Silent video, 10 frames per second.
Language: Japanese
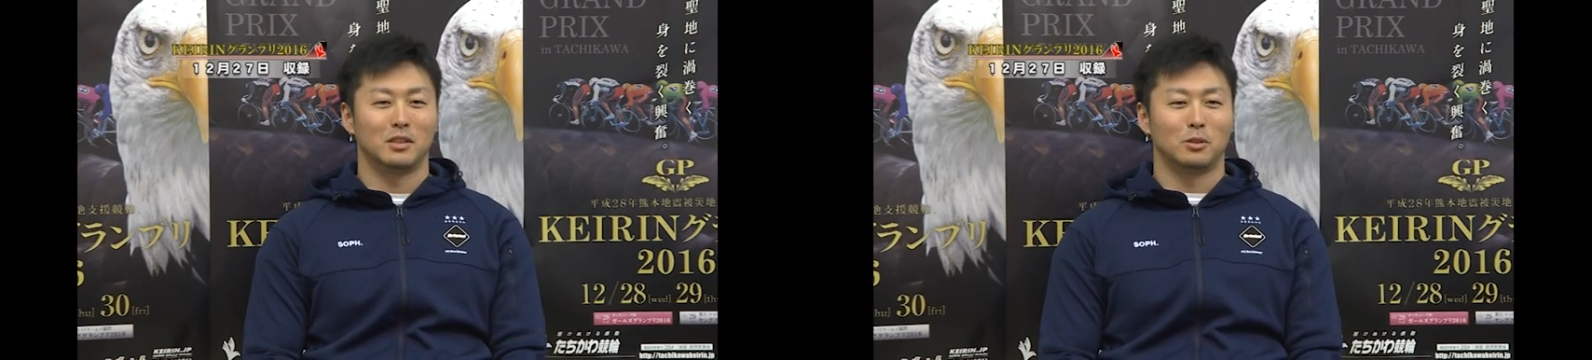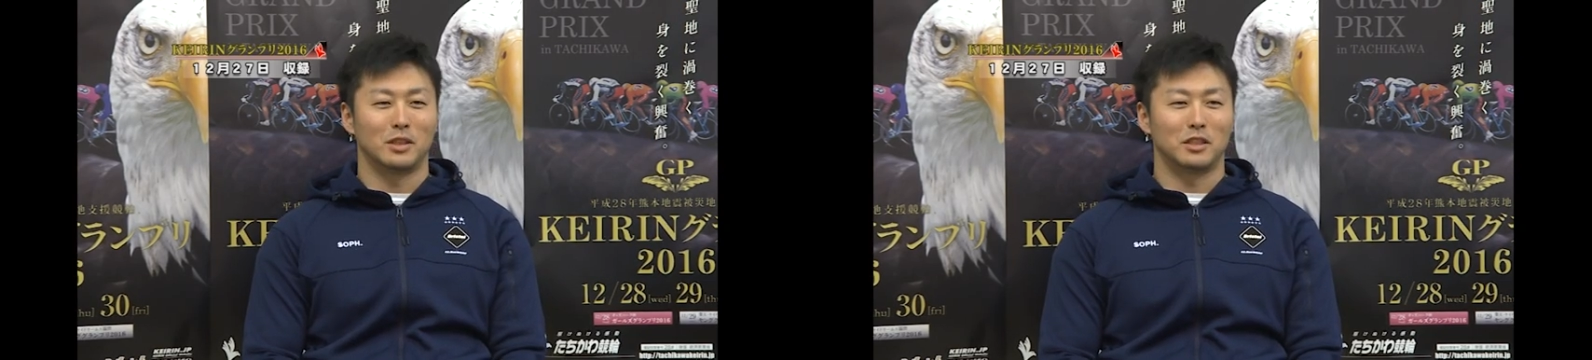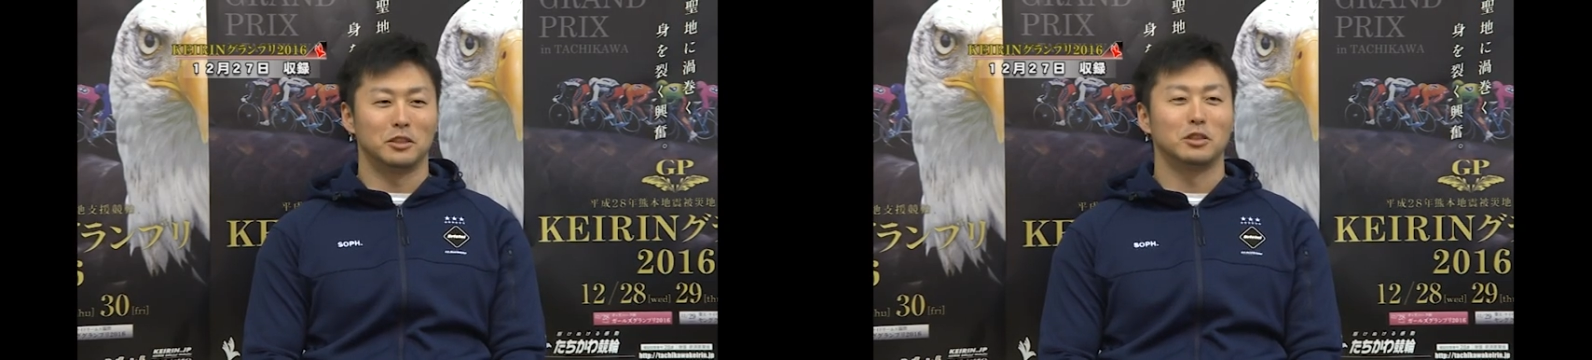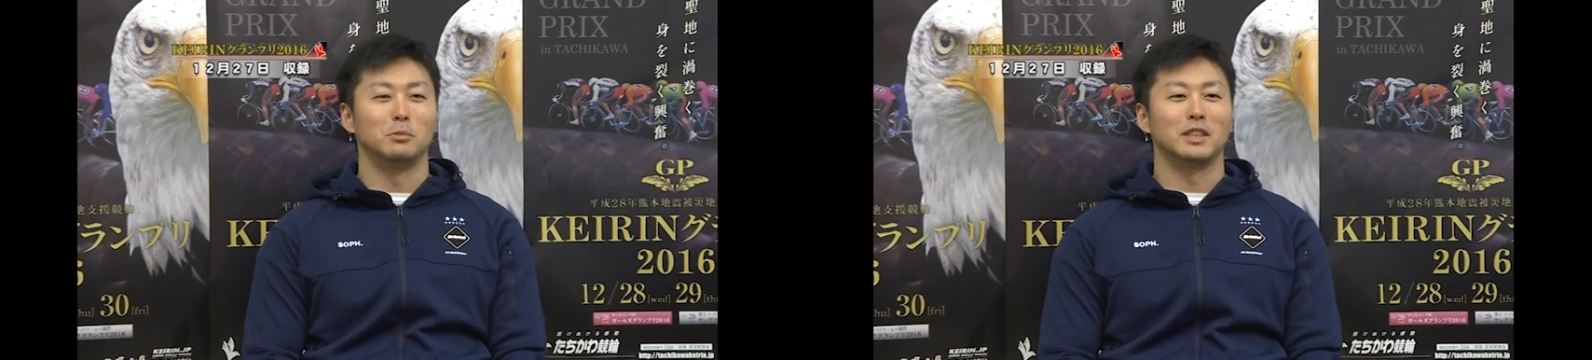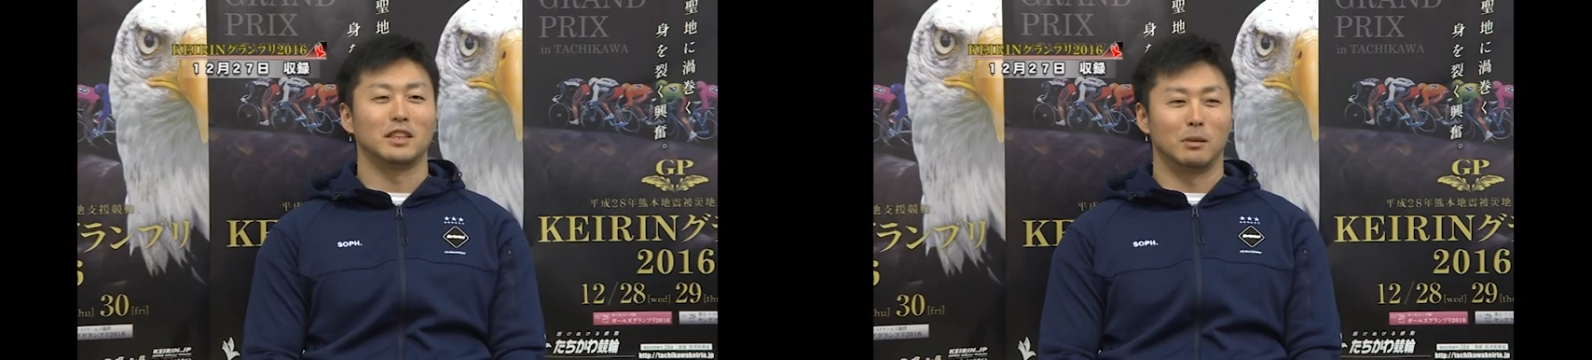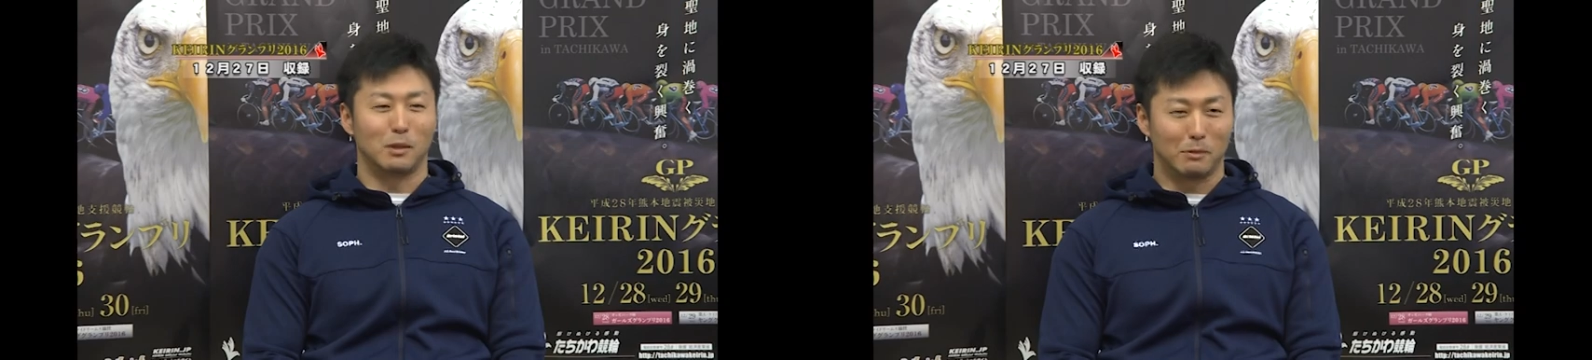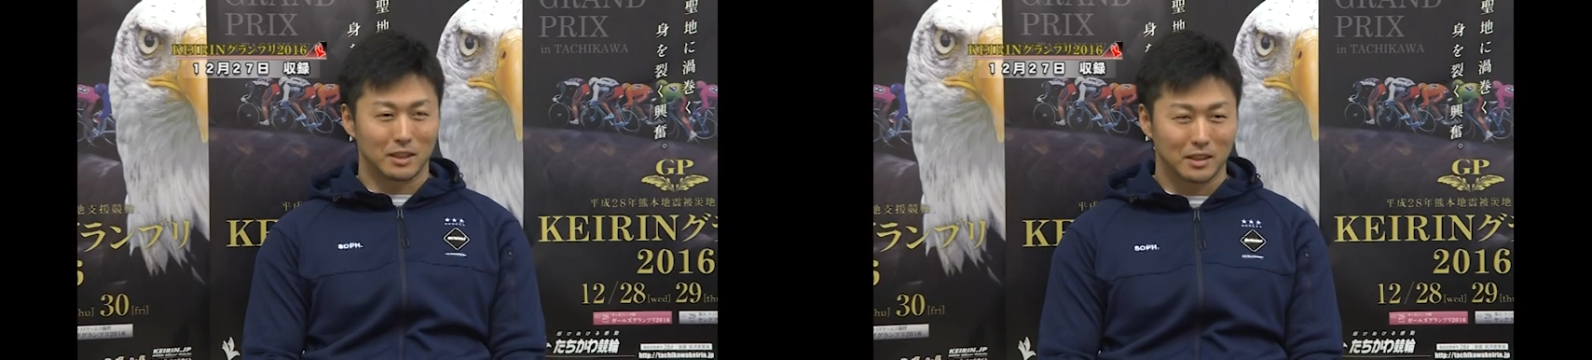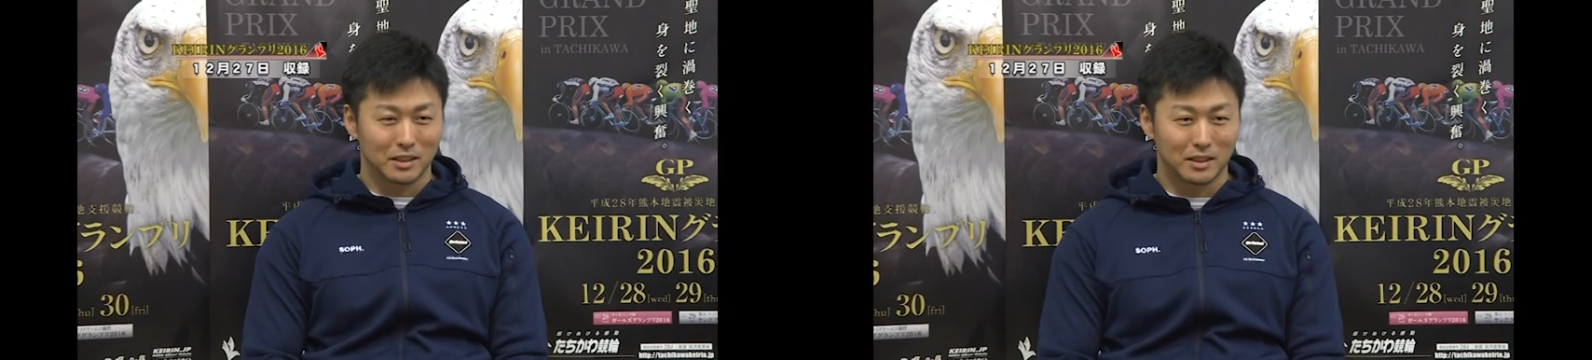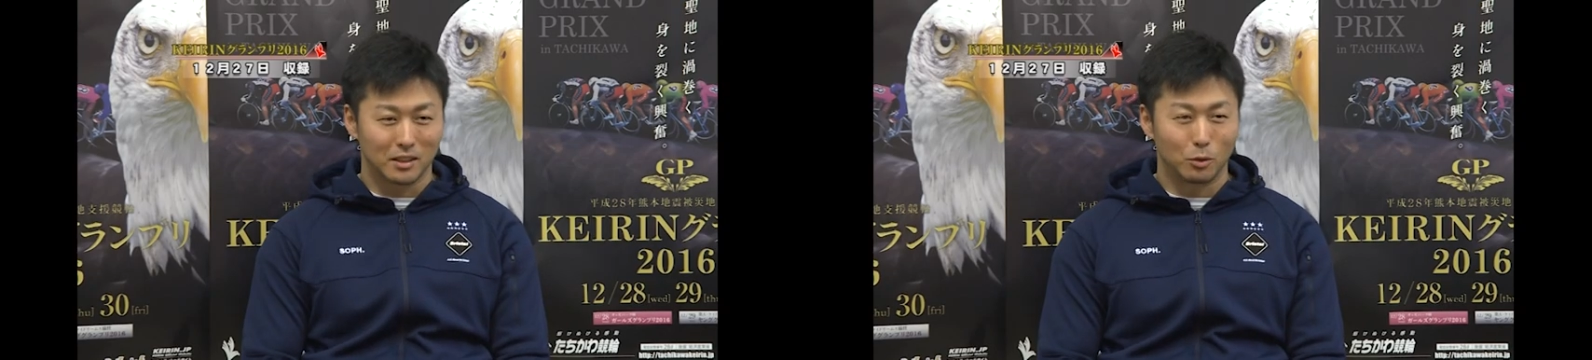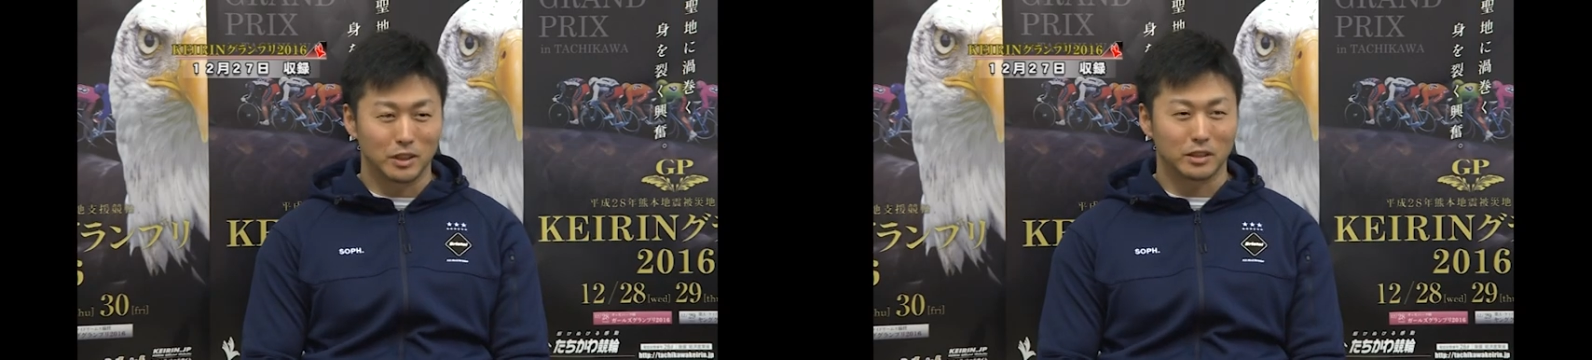とにかく優勝を目指して頑張ります
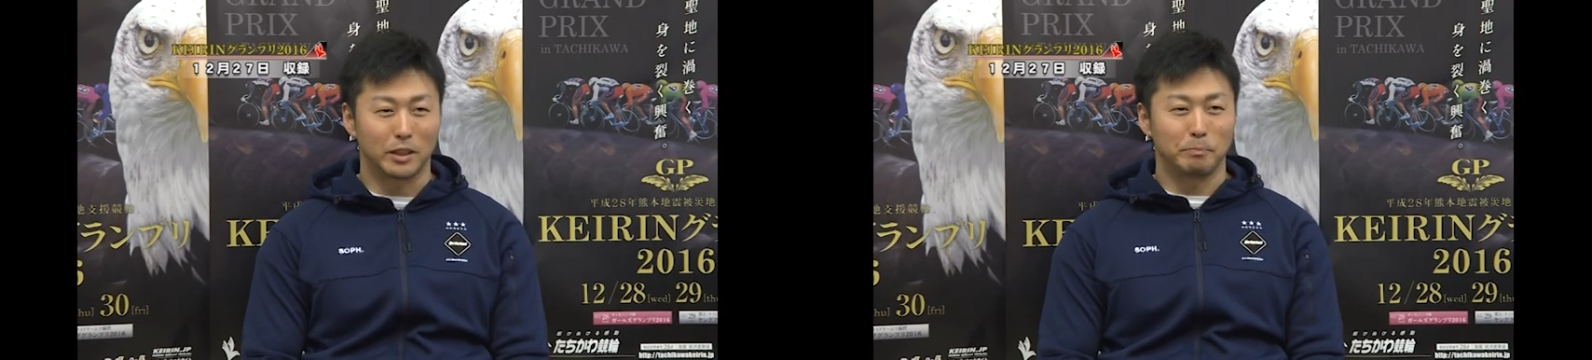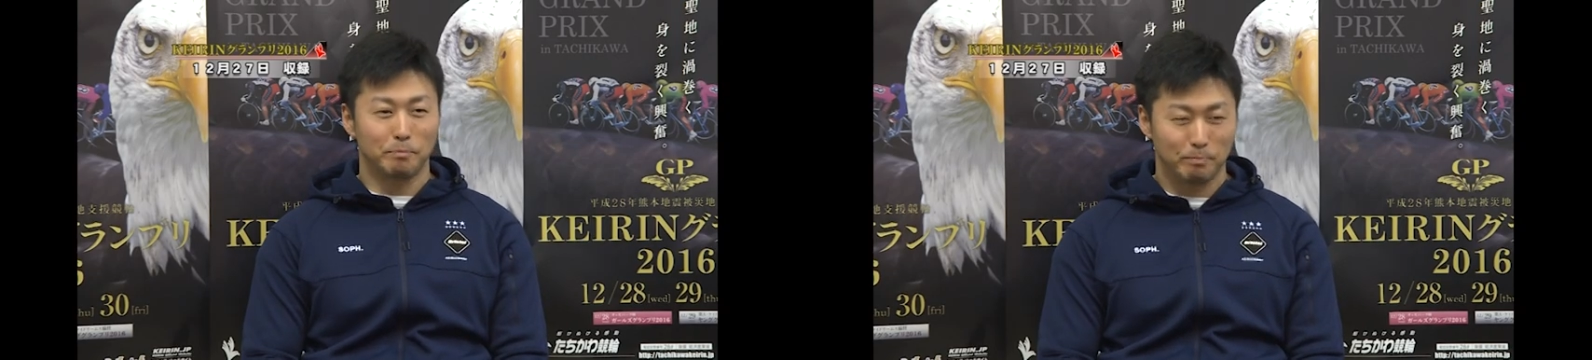応援してください